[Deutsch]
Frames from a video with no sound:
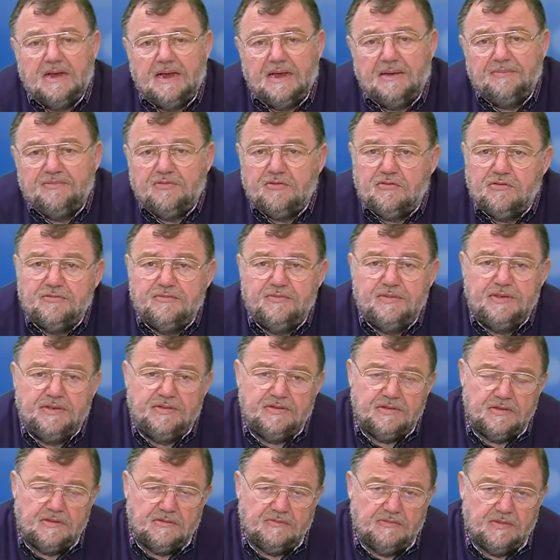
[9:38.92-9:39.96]
absolut
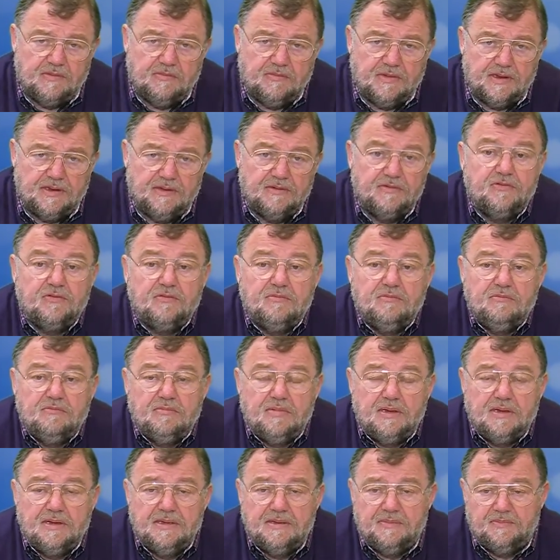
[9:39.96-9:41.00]
wichtig, wenn man
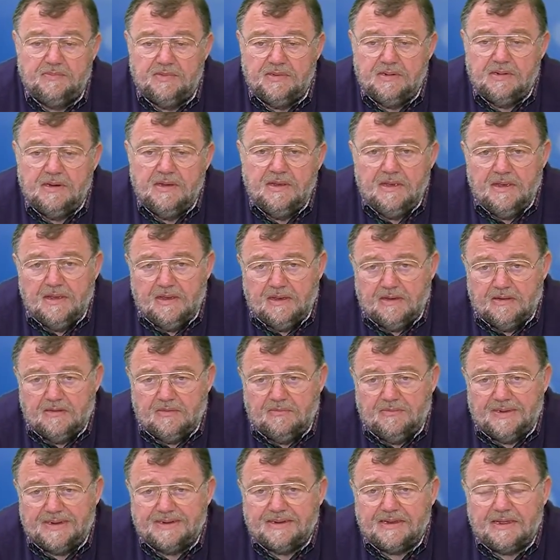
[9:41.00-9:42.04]
zum Beispiel äh,
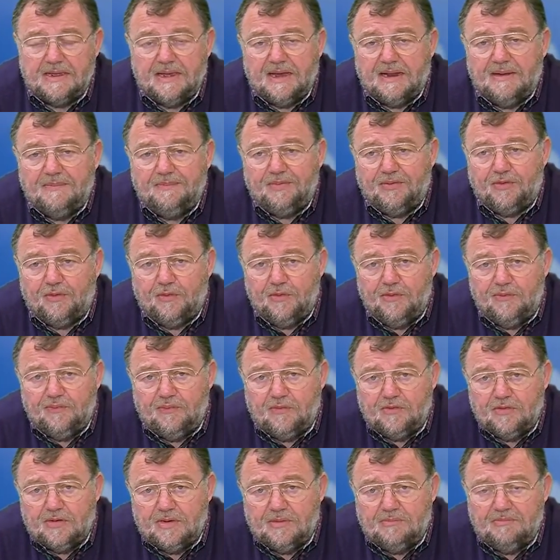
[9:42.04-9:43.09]

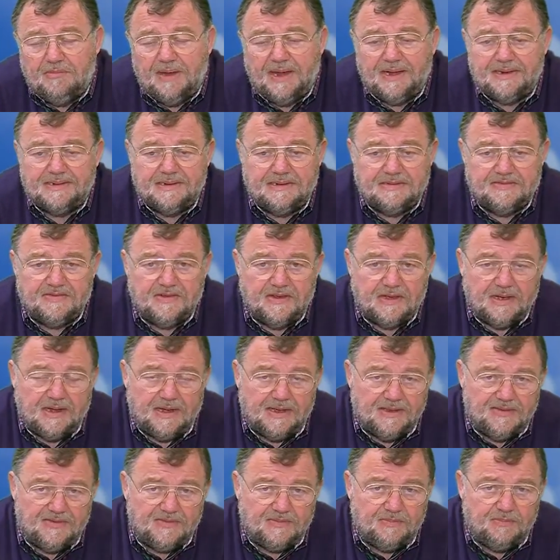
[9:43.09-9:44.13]
Materialprüfungen macht,
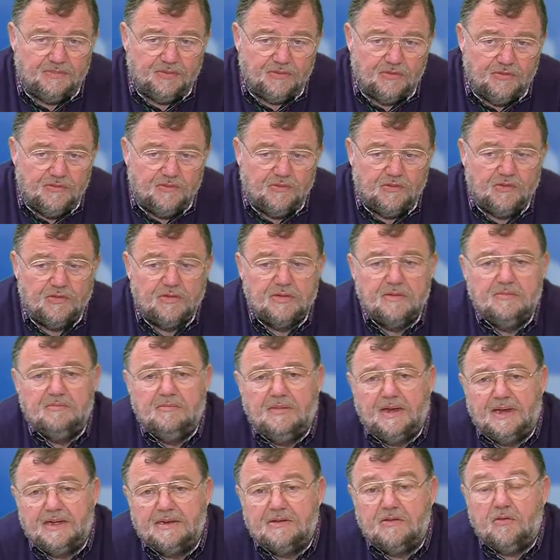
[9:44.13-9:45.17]
Zerreißprüfungen
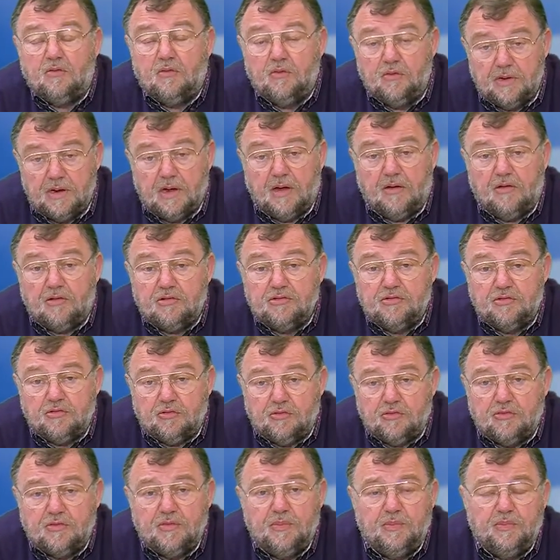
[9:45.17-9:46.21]
macht oder auch
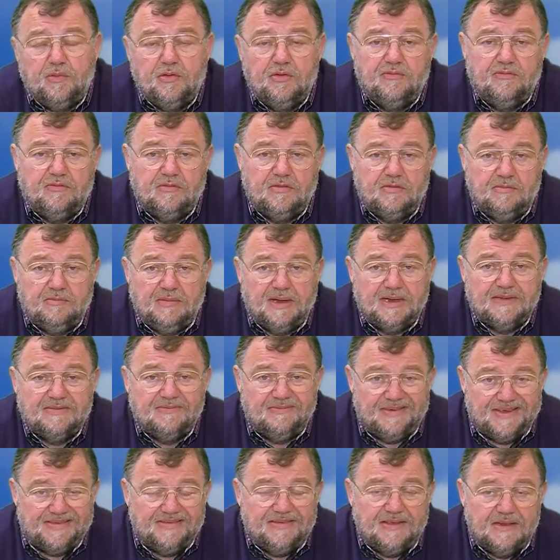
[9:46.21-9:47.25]
Druckprüfungen macht.
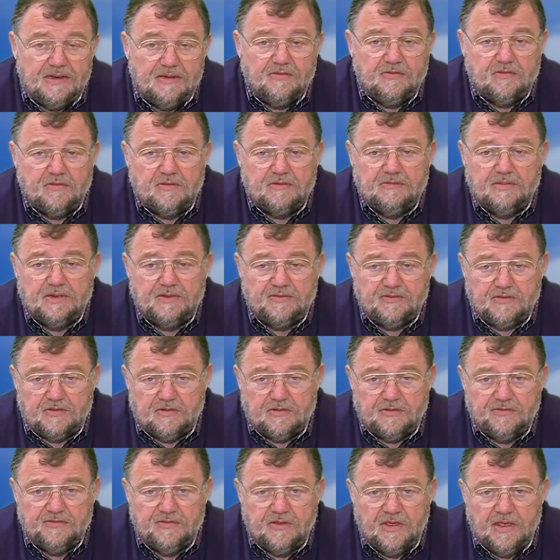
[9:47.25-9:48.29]
Was hält so etwas
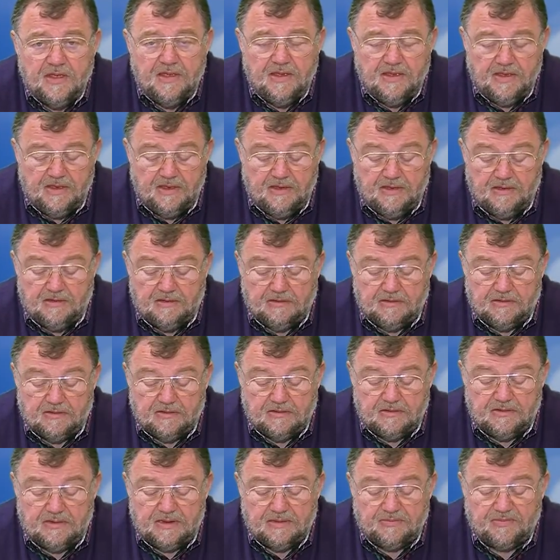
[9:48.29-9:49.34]
aus?
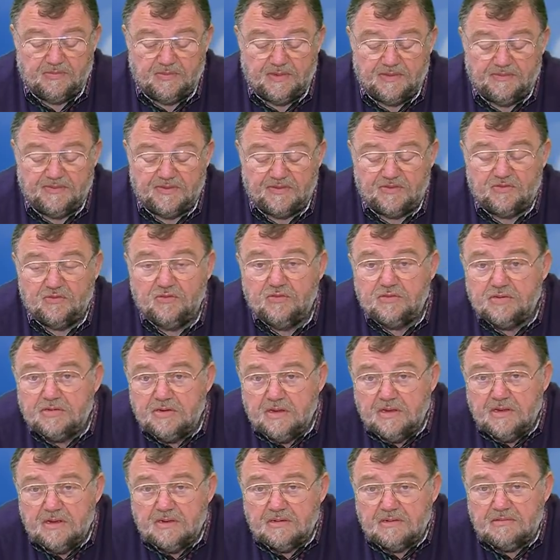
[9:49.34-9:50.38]
Äh, ich habe es mal versucht
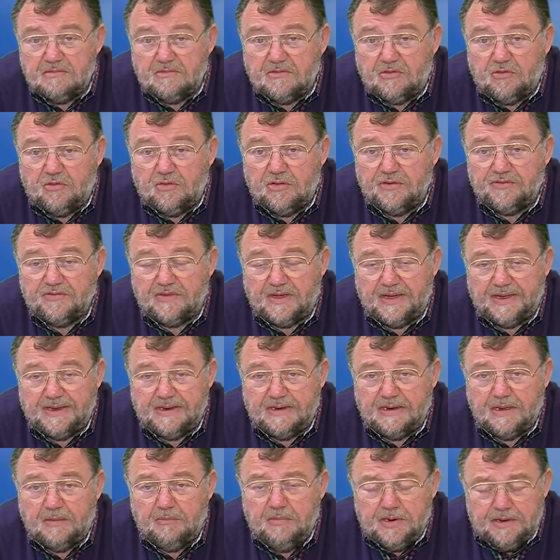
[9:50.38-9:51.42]
ein rohes Ei
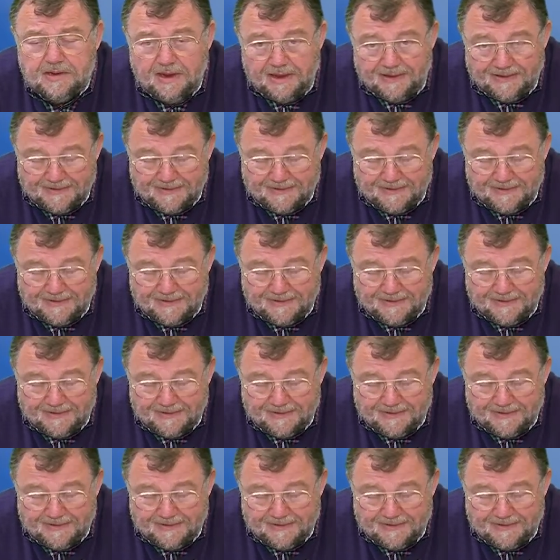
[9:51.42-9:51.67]
damit